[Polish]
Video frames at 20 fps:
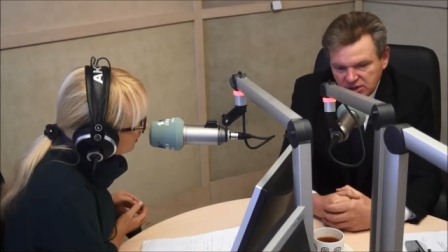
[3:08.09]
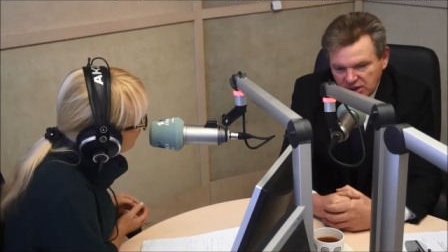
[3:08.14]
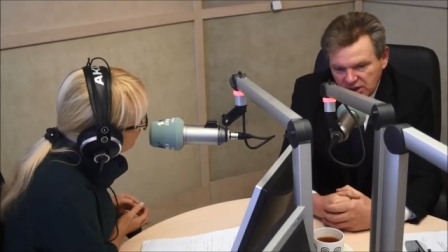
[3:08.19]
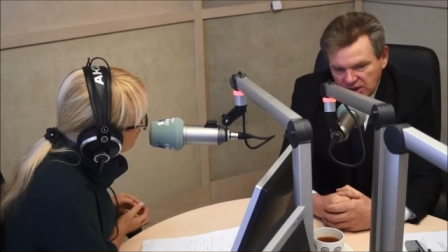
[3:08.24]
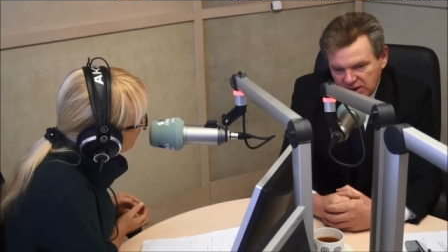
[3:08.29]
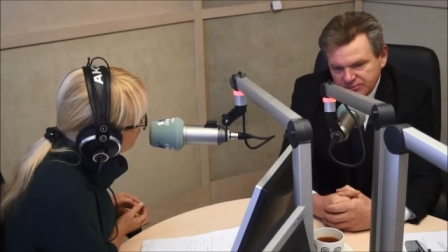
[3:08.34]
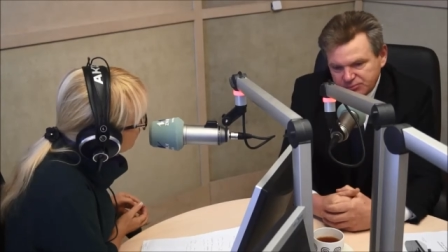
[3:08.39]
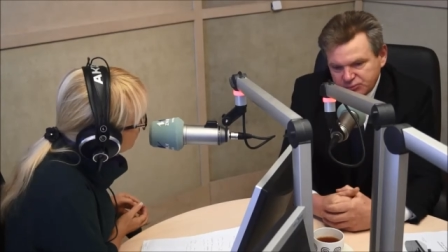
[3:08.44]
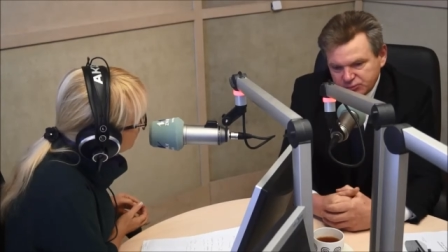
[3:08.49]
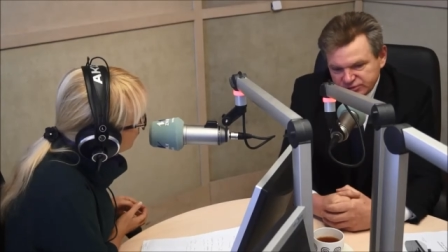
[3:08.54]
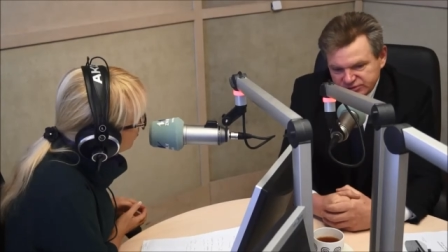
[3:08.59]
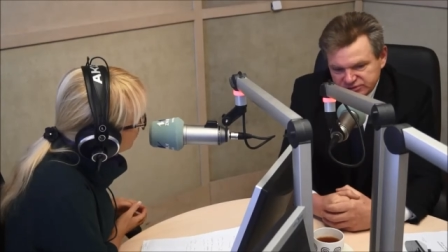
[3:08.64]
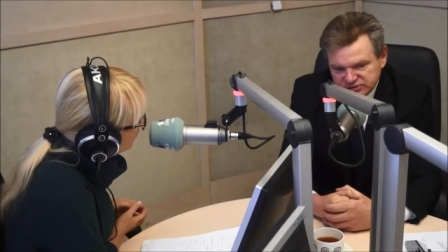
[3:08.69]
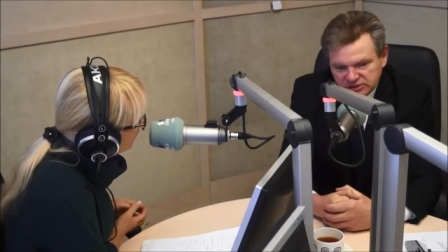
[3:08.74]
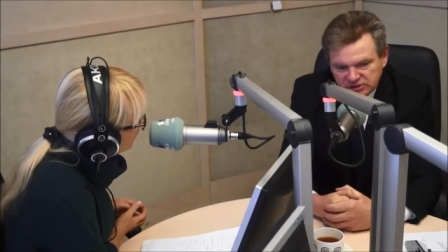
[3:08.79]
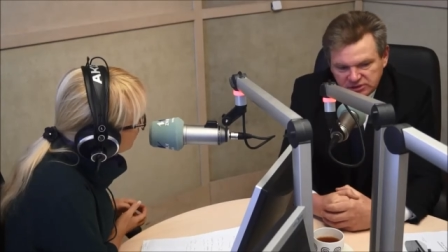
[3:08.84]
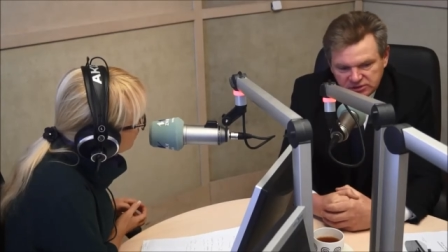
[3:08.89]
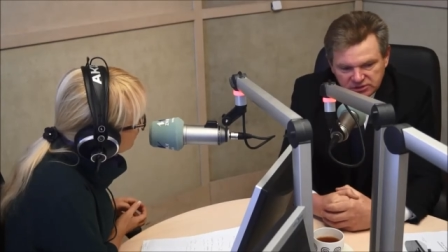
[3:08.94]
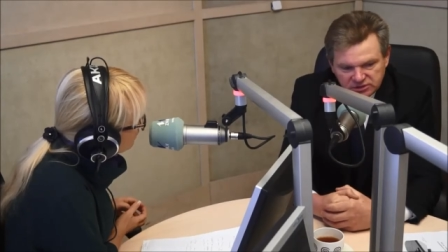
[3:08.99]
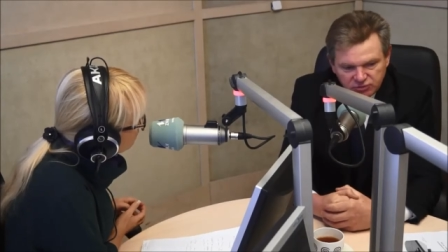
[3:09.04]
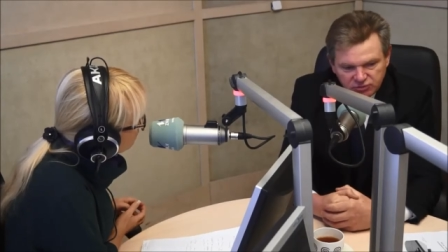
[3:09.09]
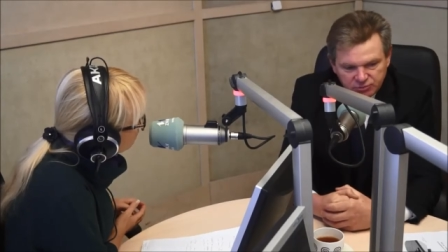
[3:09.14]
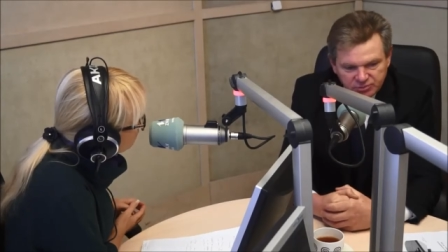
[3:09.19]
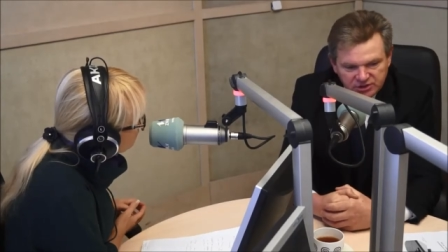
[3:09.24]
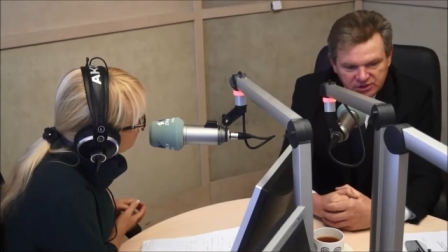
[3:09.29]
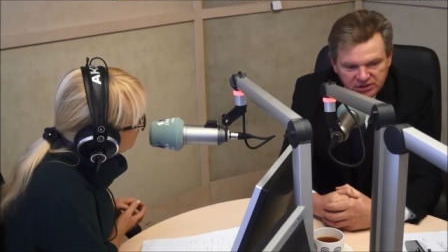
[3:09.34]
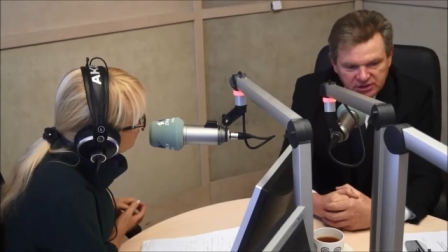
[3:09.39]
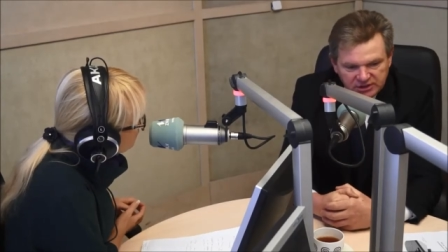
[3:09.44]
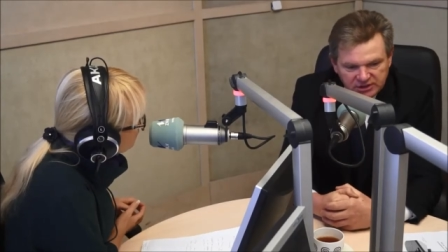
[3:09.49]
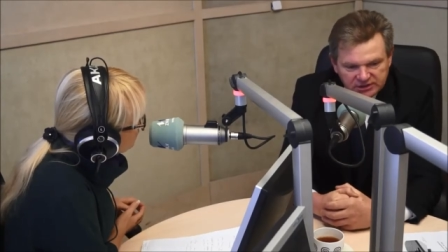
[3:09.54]
a później nie
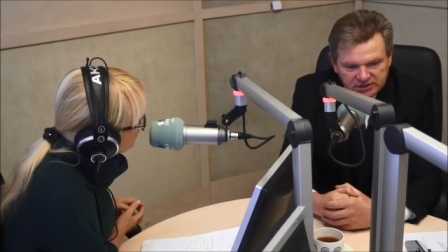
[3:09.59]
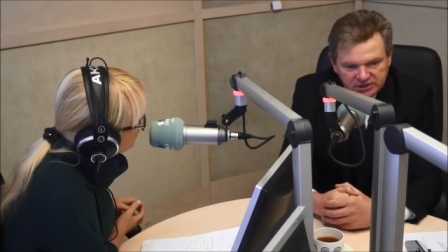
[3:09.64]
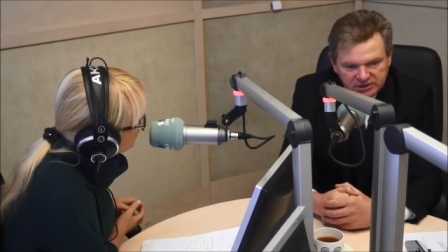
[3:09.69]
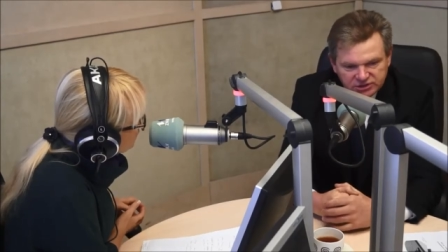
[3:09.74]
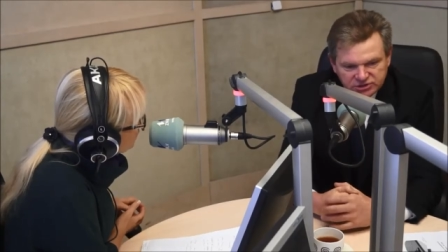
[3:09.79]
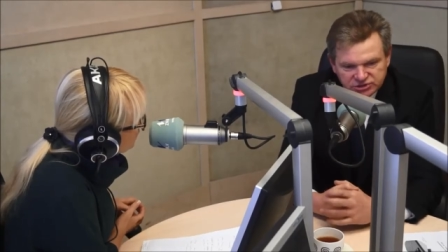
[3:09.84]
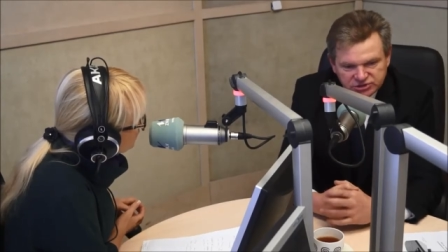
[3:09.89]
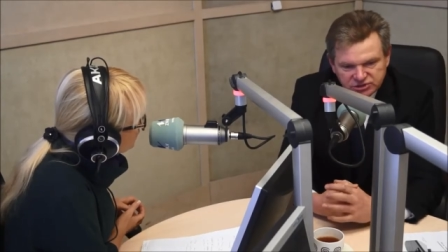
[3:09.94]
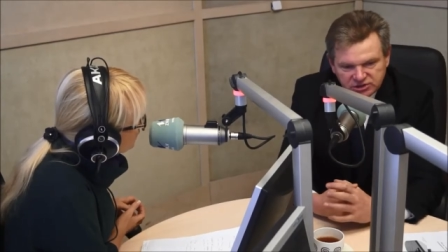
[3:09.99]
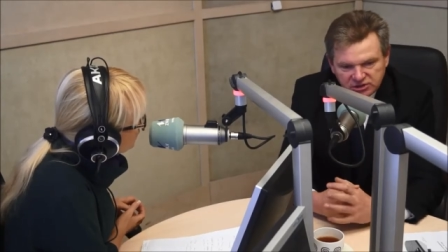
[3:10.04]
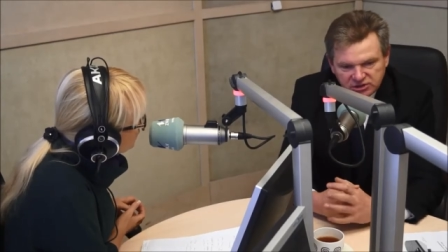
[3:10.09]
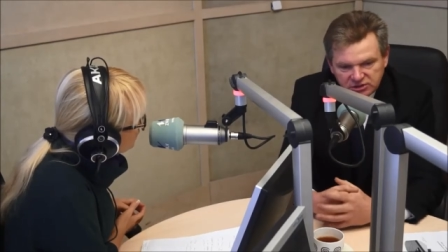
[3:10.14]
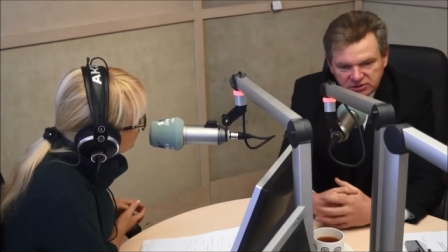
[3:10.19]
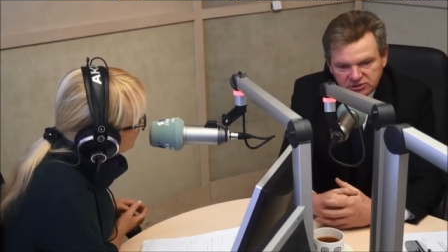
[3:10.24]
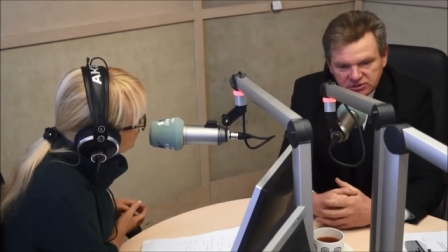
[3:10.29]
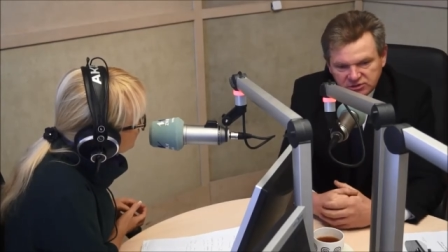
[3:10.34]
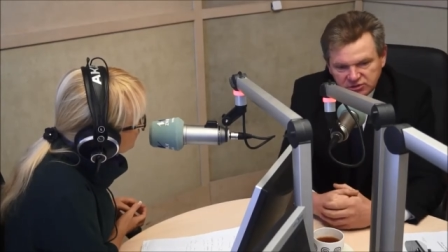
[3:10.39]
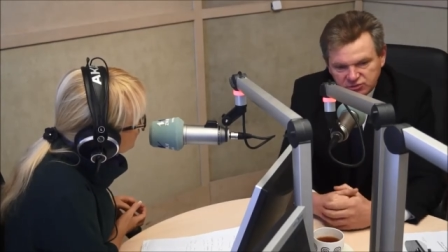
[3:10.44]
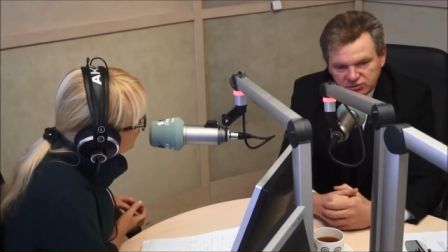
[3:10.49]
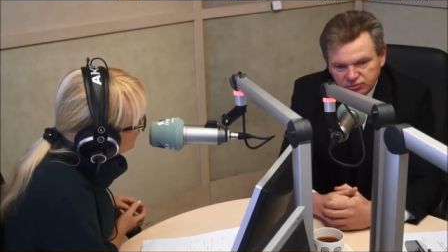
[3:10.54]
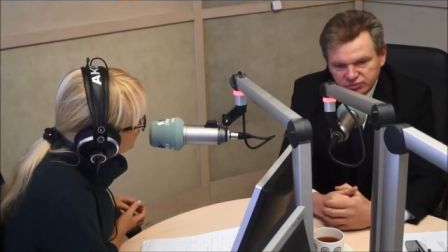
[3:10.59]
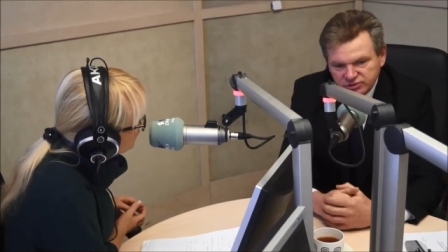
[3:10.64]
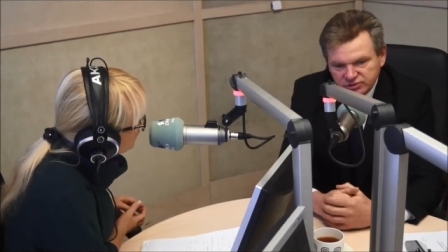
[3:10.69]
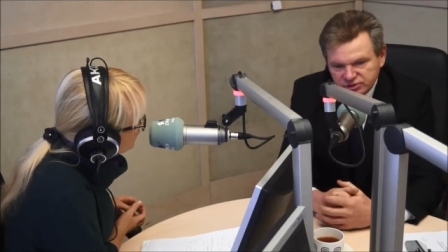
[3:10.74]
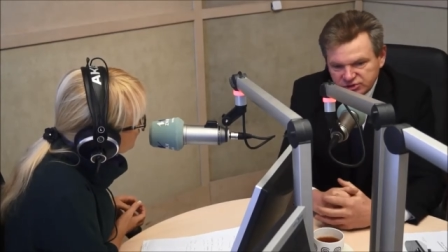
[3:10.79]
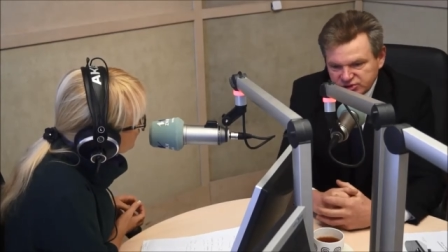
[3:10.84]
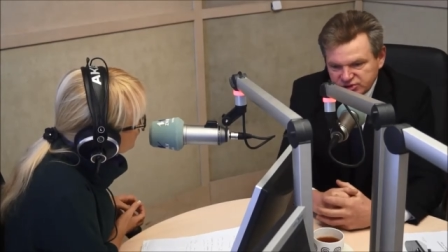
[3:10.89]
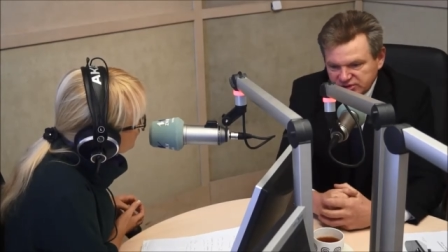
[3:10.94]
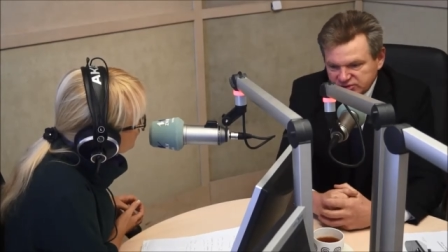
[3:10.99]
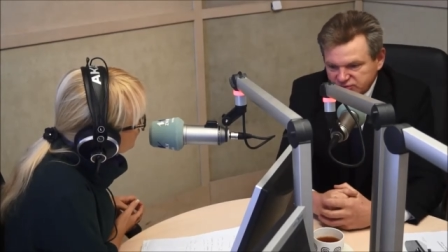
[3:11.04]
uminęła także
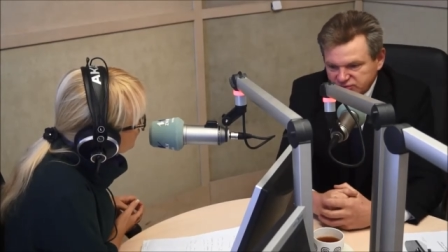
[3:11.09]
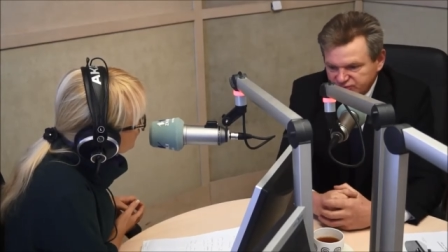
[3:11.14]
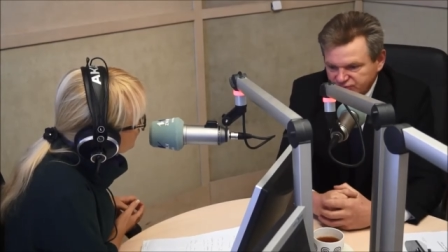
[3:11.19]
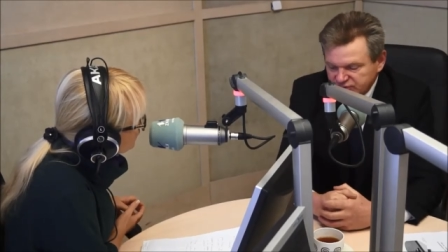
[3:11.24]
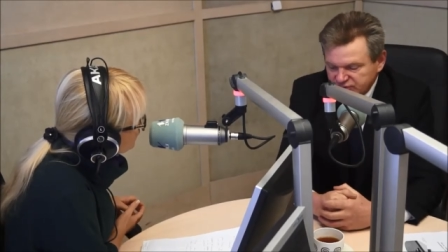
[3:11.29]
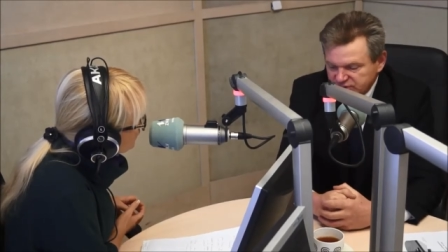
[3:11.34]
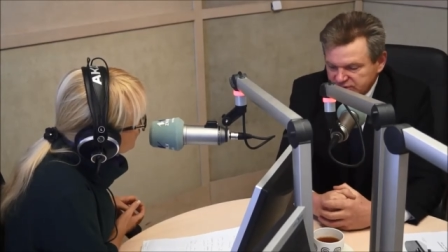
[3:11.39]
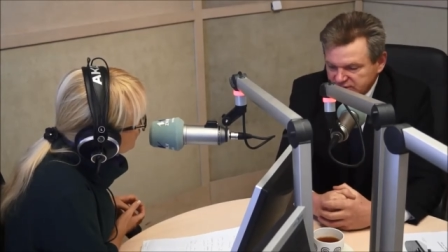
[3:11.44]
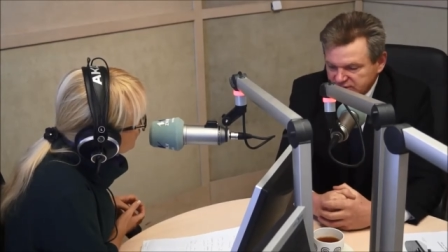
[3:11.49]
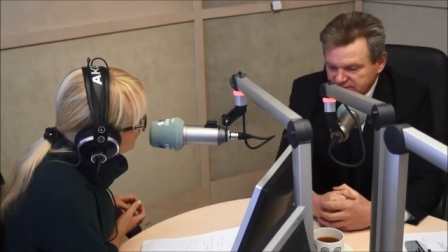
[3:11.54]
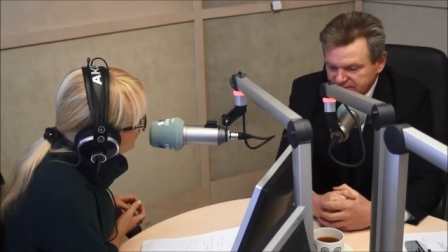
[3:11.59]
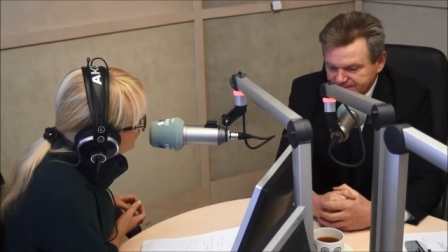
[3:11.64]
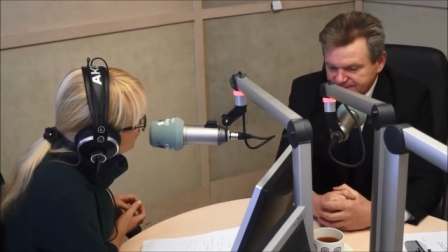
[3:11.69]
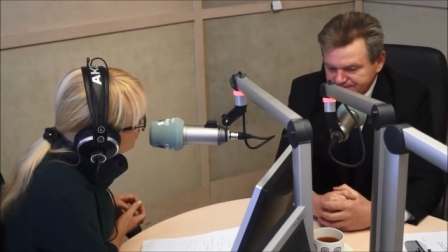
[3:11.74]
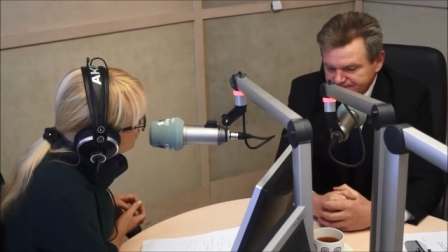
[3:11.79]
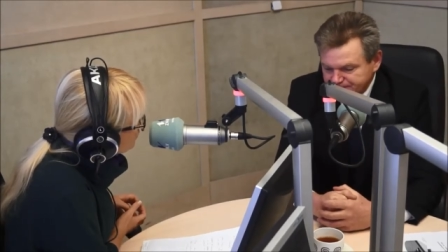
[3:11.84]
trudnych czasów wojennych.